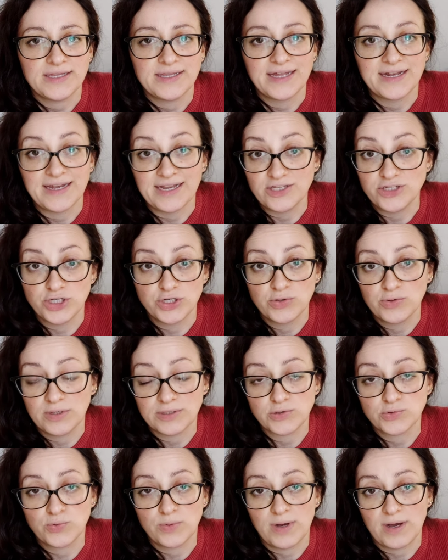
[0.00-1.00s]
danneggiano la
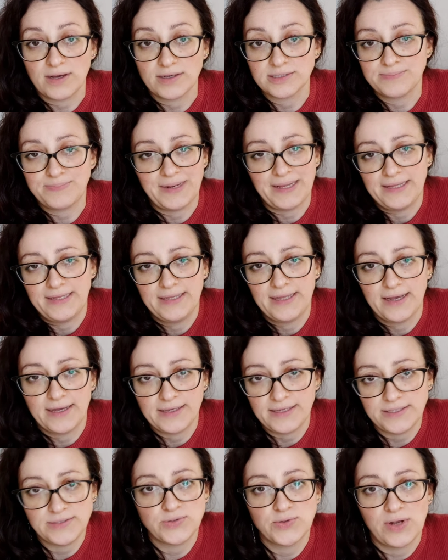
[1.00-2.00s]
sua splendida
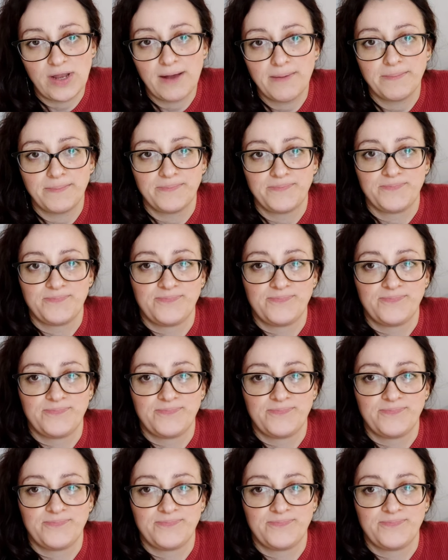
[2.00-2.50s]
isola.